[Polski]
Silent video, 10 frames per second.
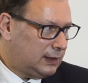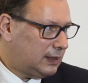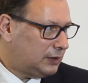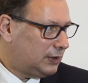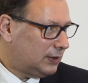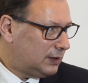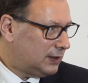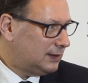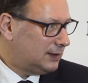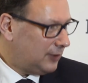kilkadziesiąt
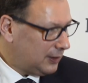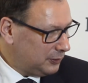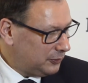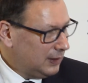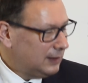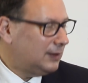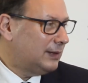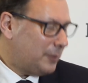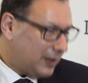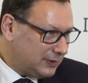tysięcy wagonów to
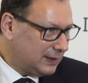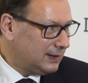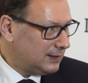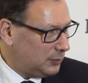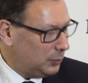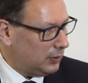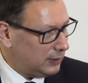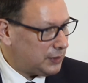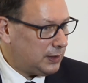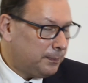naprawdę nie jest długo.
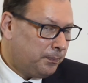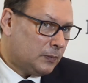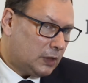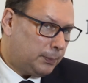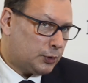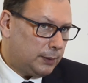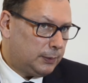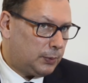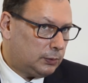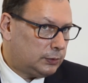Także te
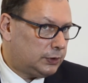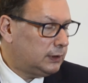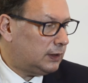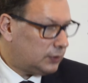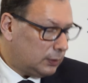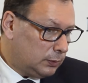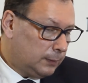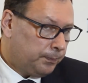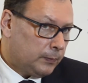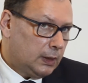potrzeby produkcyjne są,
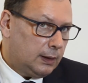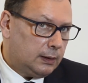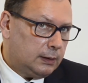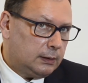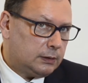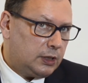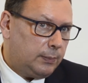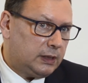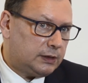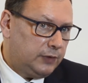y,
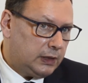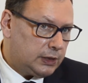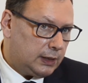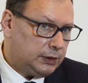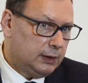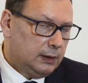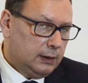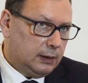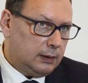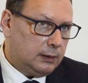trzeba je zwiększać.
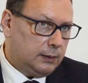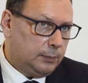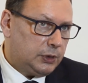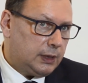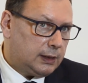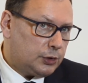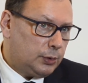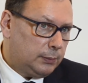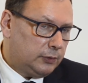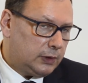Y, my się
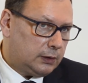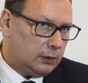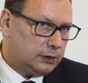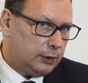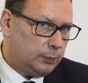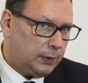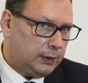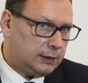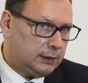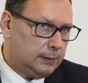angażujemy w tego rodzaju
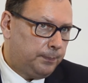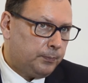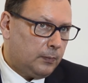projekty